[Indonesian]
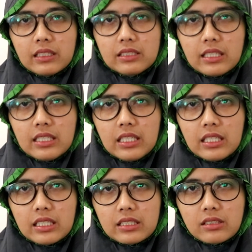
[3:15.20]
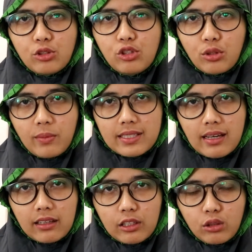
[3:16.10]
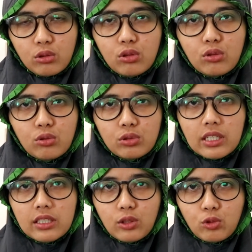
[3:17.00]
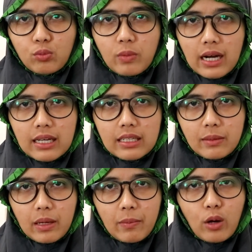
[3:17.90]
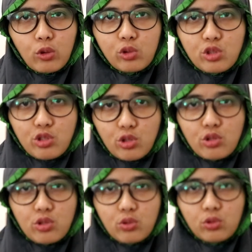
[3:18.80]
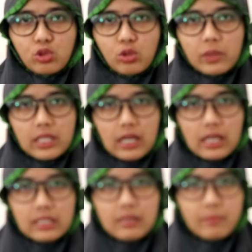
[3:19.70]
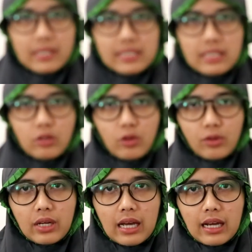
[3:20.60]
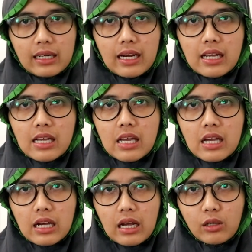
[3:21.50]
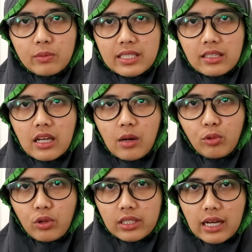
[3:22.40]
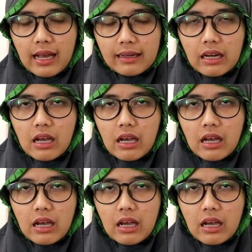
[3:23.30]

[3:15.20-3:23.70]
jadi tujuh rumah sakit itu udah diubah dan memang khusus untuk menangani pasien corona karena kalau misalnya digabung dengan